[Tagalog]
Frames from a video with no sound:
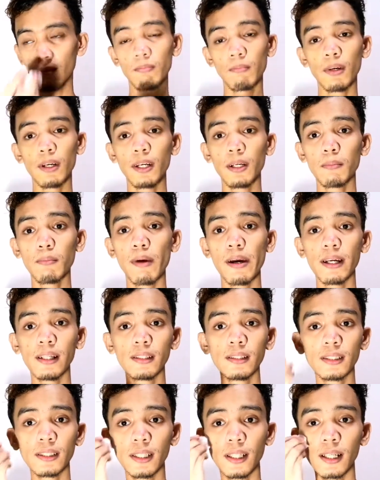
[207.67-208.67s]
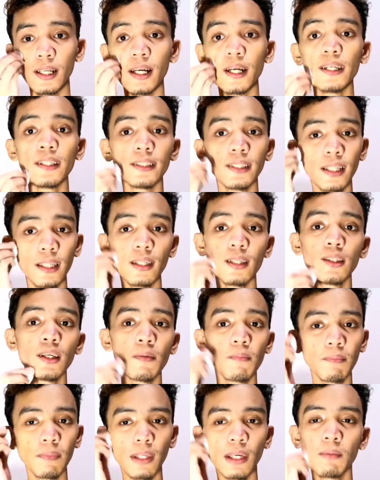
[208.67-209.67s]
Very mild siya guys. At the
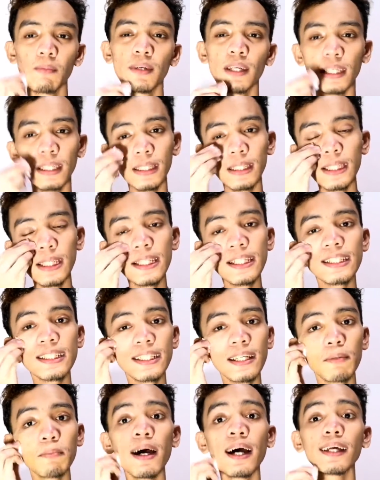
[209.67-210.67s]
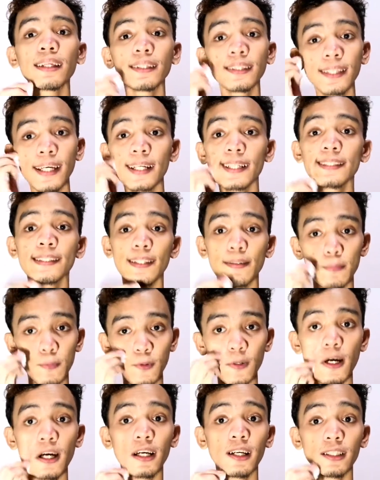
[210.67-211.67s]
same time, hindi siya maantak sa
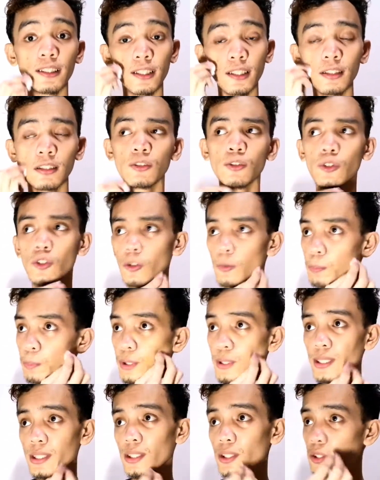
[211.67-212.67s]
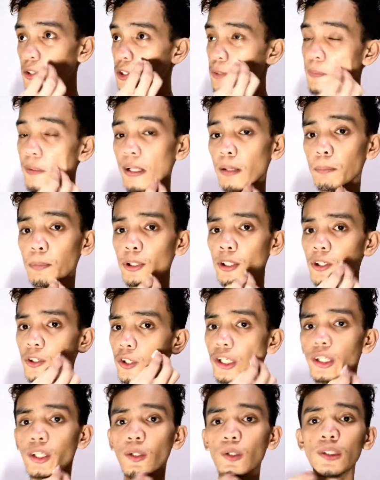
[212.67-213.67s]
mukha. Kasi siguro first use pa lang. Pero
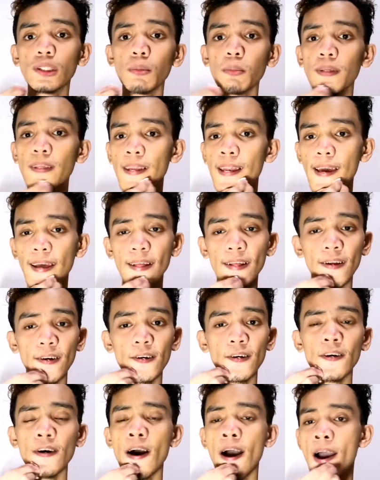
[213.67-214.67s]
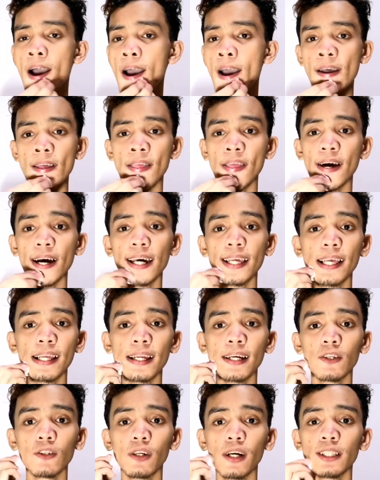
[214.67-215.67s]
according sa binilihan ko,
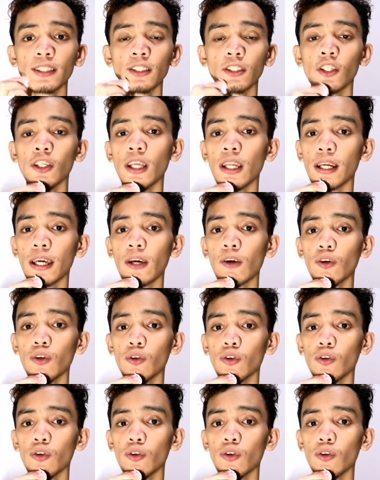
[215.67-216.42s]
nakakilala ko guys. Ito ilalagay ko